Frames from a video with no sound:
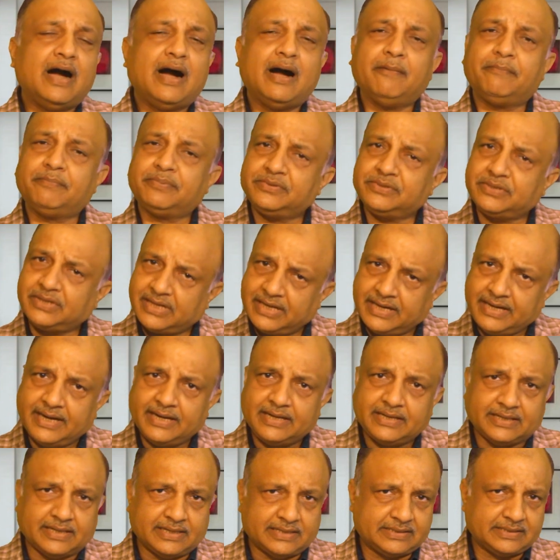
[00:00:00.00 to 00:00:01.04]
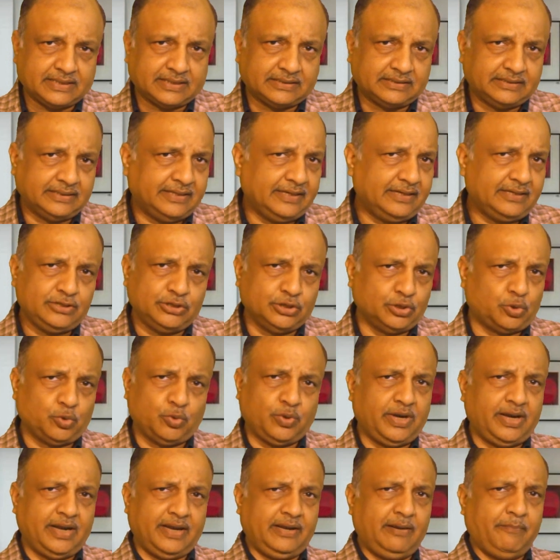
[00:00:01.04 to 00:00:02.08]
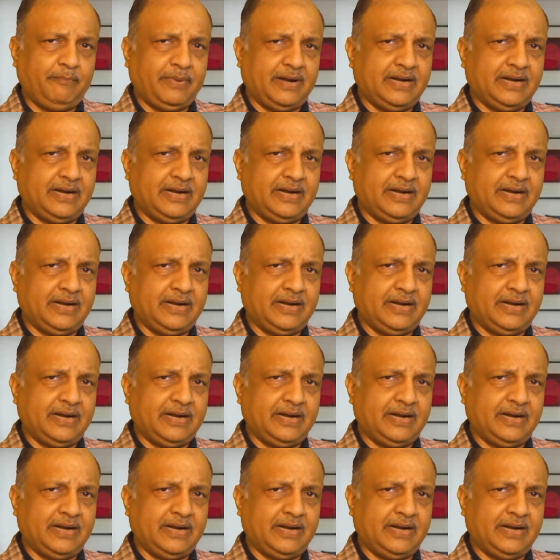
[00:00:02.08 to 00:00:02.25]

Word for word: आप क्रिएट कर सकते हैं जरूरी नहीं